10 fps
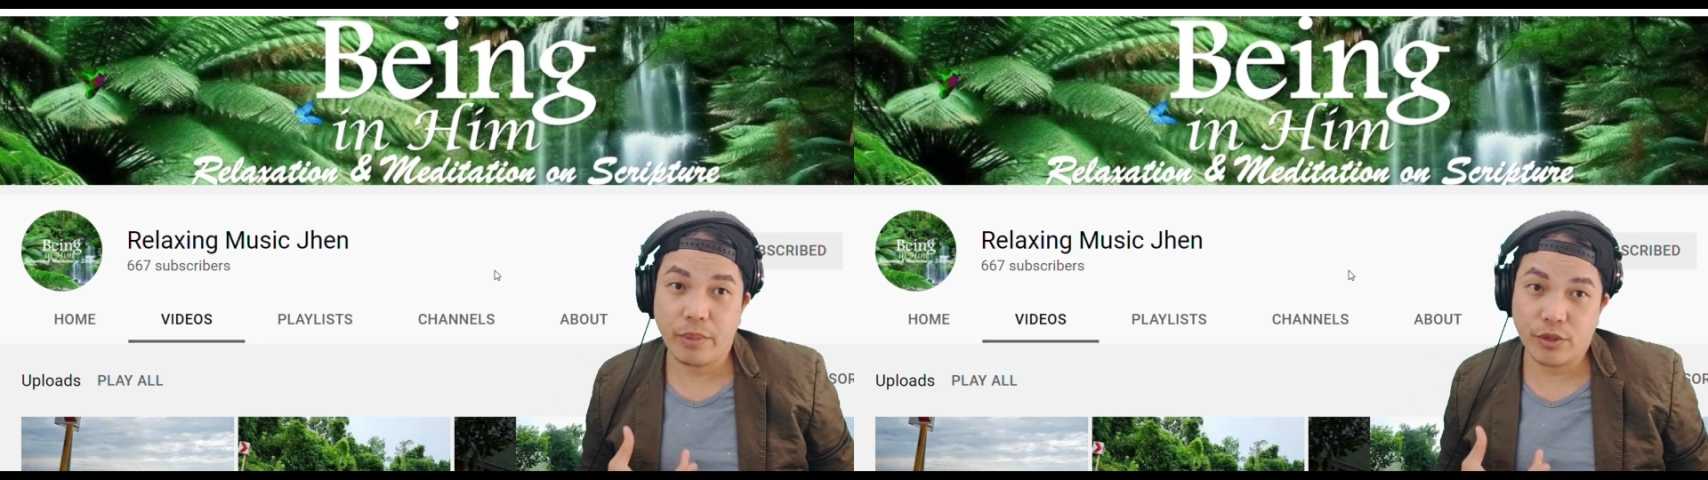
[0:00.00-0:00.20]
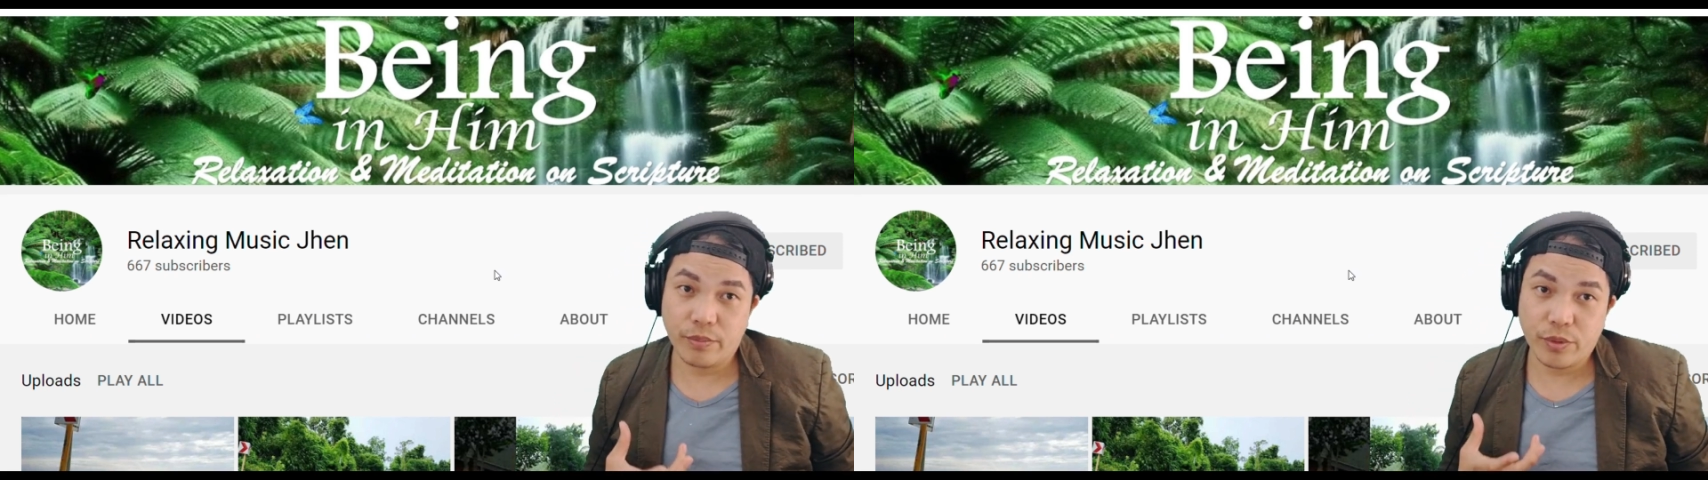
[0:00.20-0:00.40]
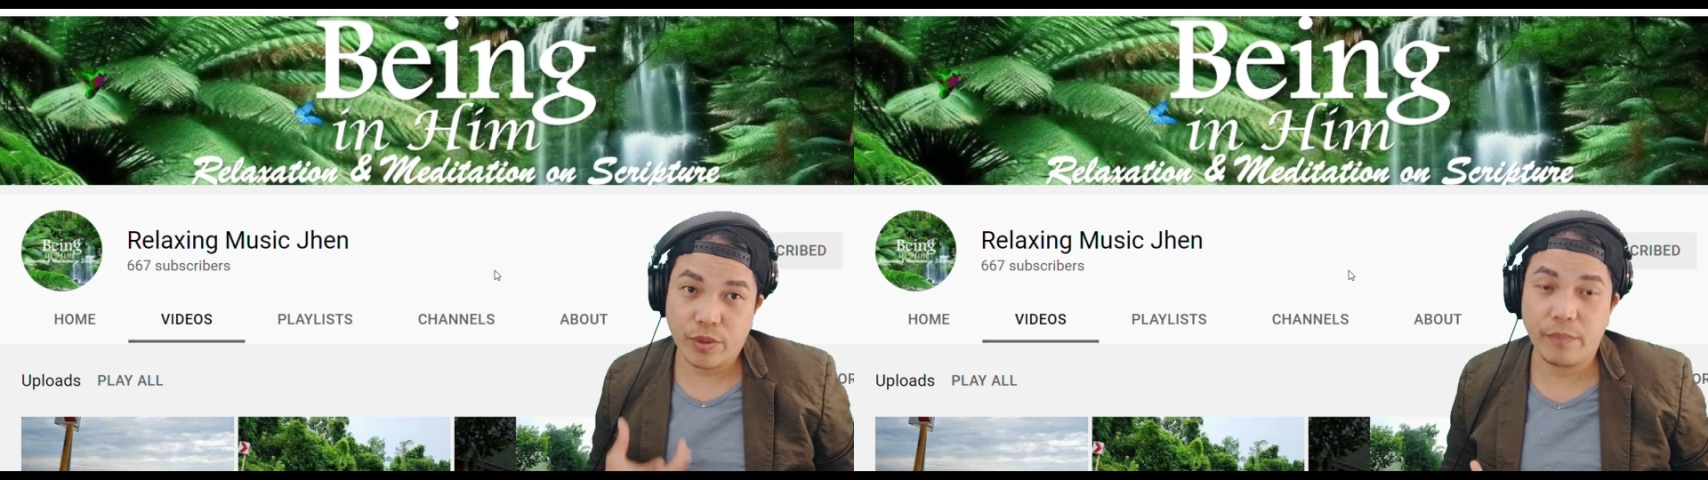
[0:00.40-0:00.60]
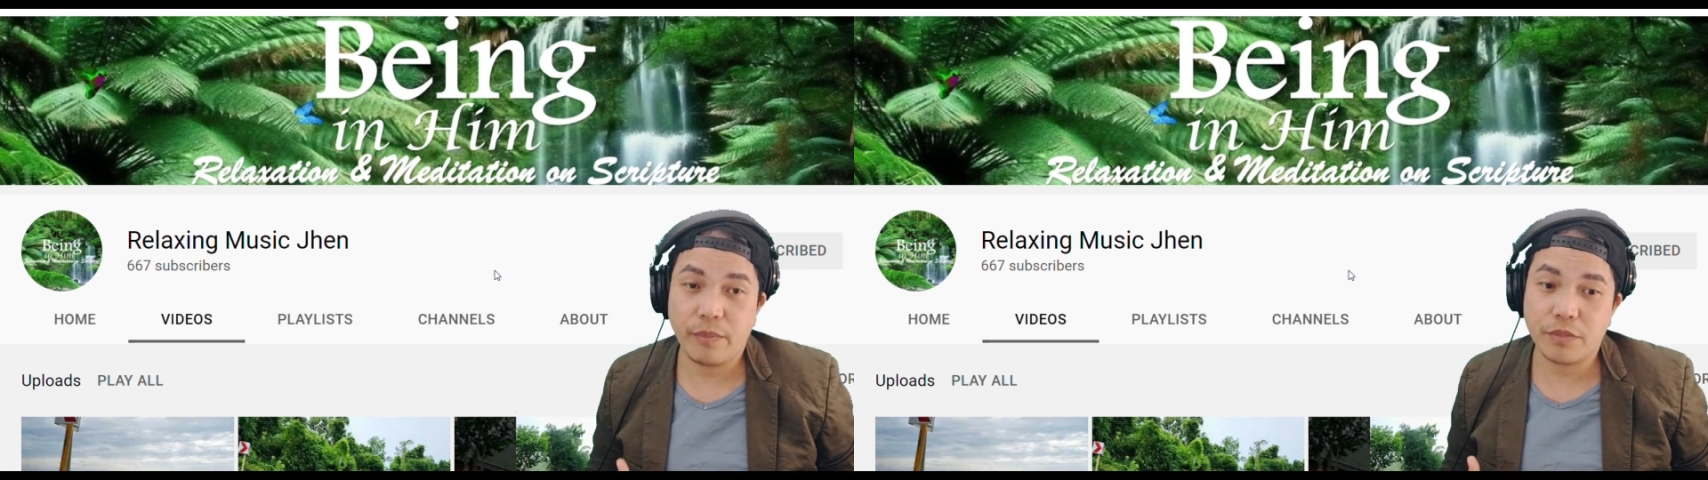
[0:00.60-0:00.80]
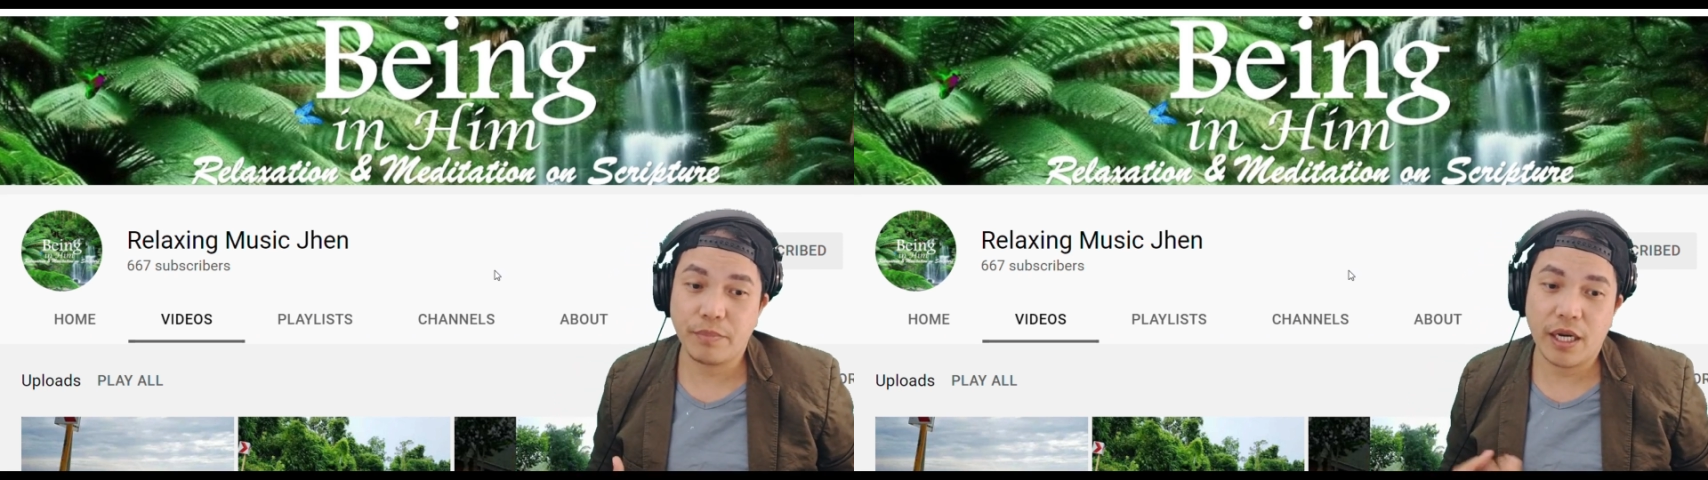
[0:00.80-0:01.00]
plus
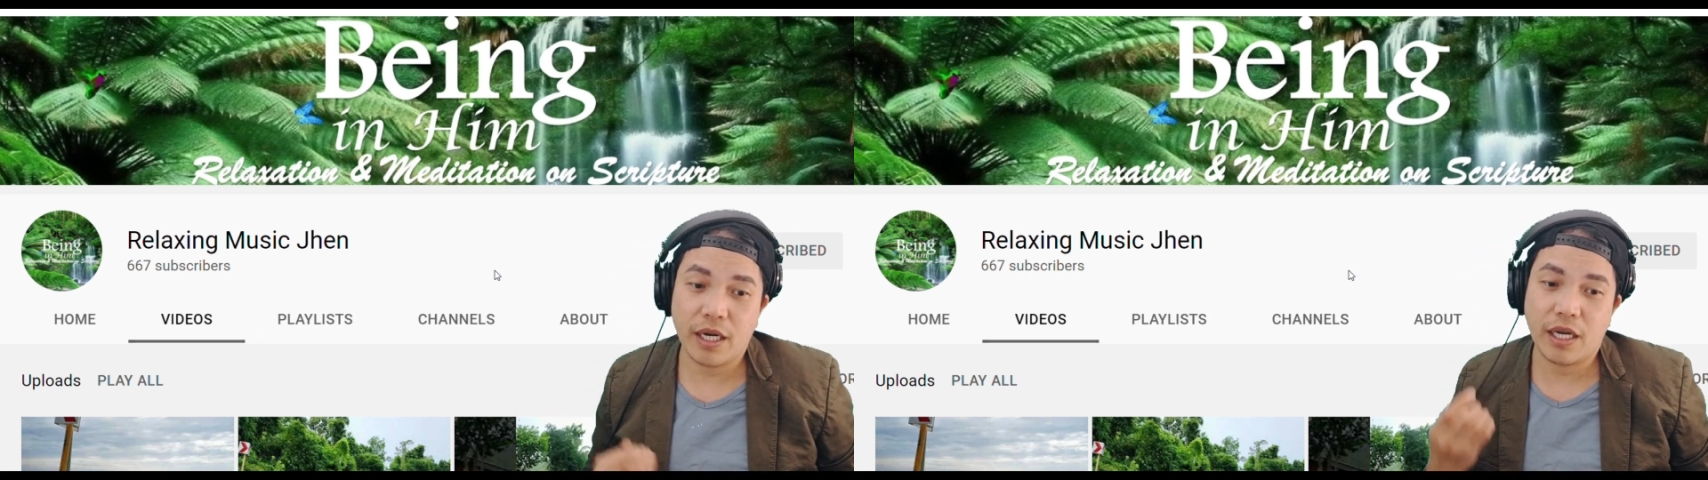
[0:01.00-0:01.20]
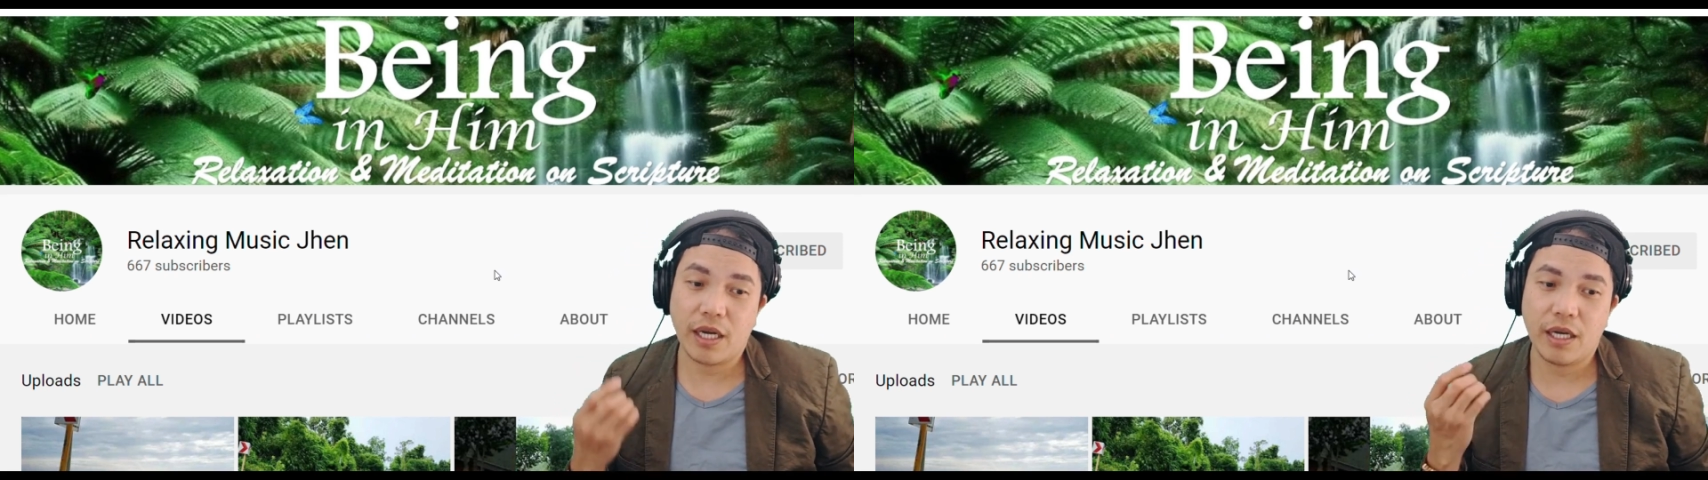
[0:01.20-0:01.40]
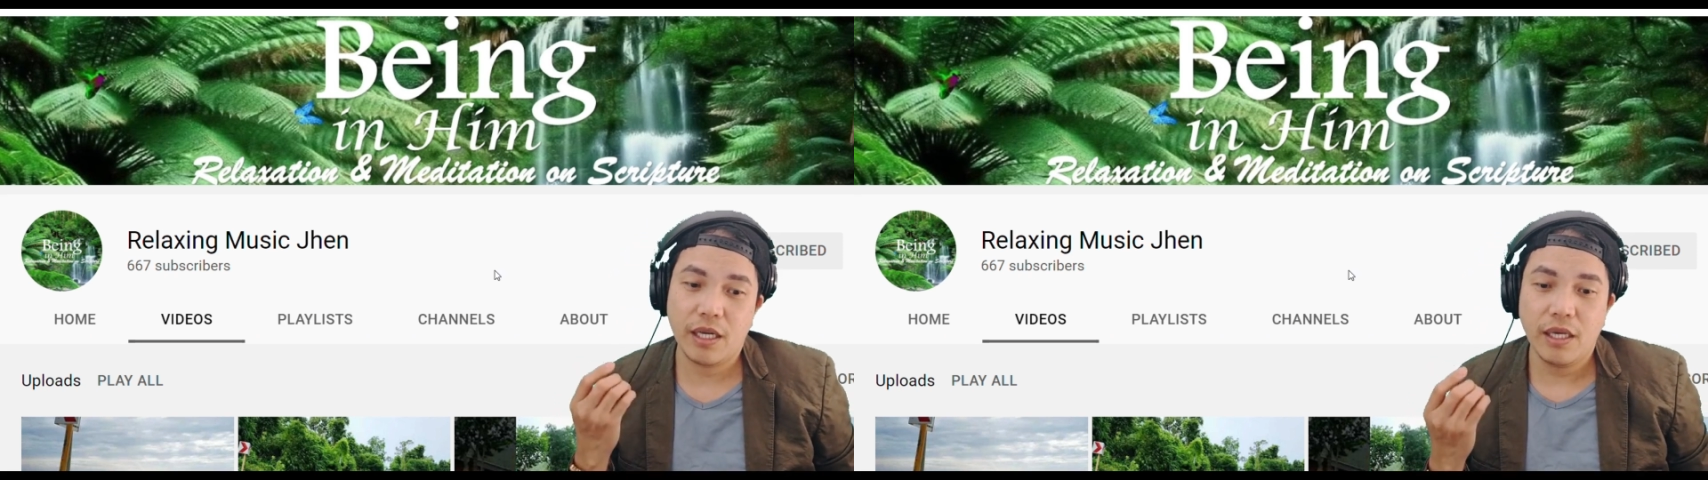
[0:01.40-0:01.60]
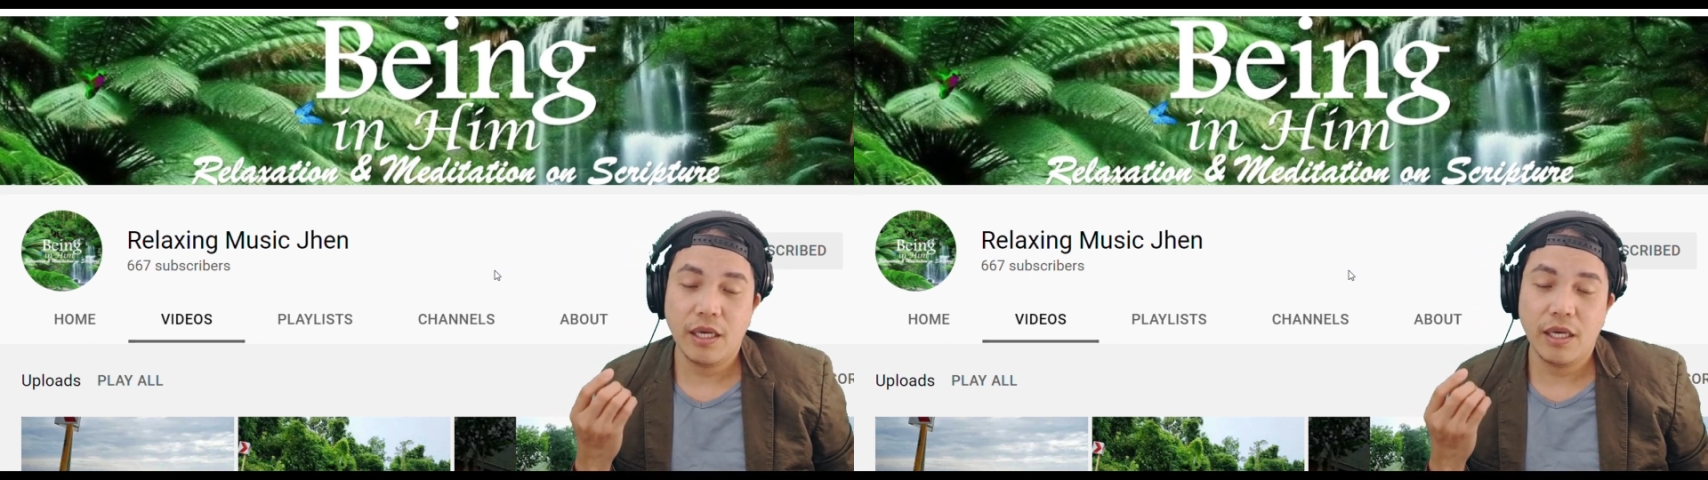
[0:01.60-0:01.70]
subscribers para